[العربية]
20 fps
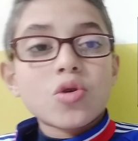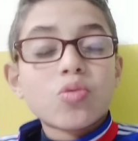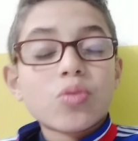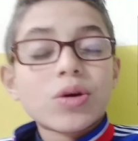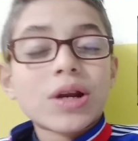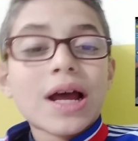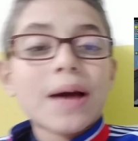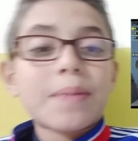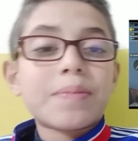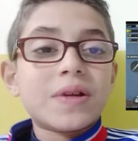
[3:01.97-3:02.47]

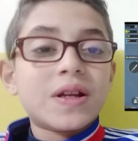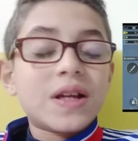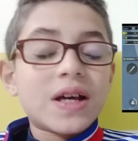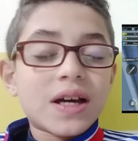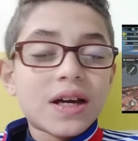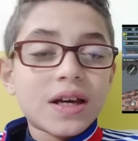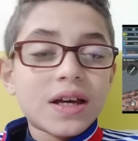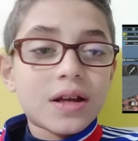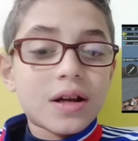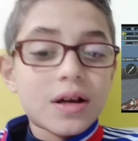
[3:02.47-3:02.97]
والقبل
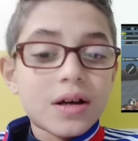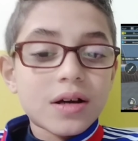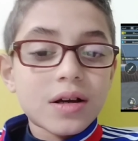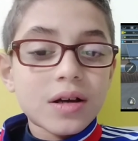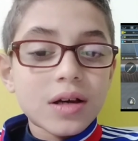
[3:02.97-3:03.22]
الأخيرة